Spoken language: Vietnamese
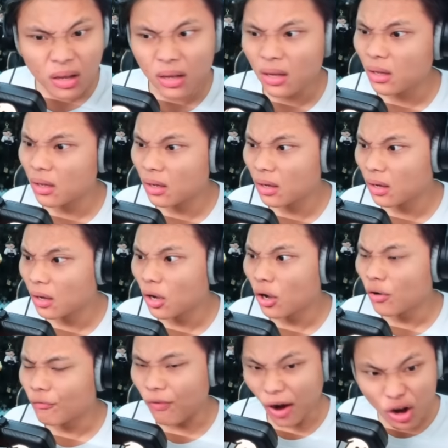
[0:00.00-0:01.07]
này thì
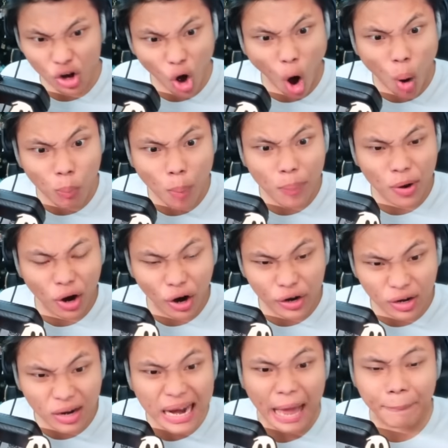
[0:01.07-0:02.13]
vẫn còn một người
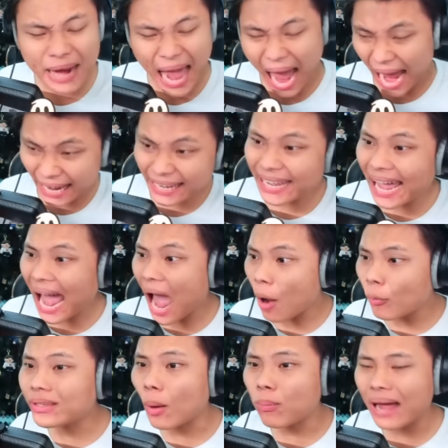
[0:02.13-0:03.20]
nữa làm đại ca
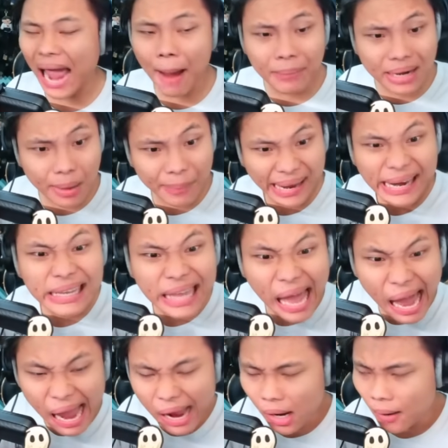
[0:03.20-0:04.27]
của tộc Cameraman hả
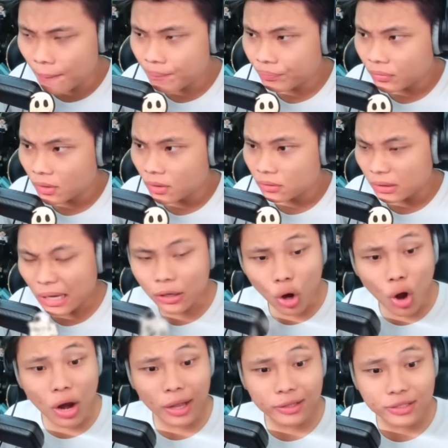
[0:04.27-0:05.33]
ta? Chắc
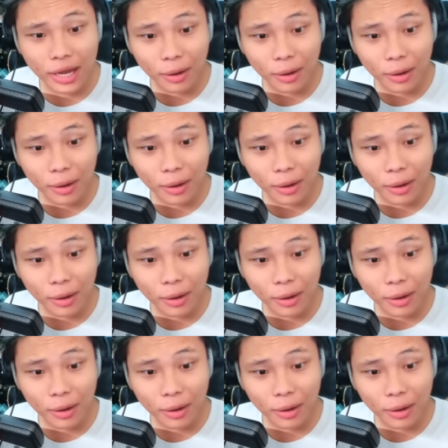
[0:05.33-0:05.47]
đó là anh Jay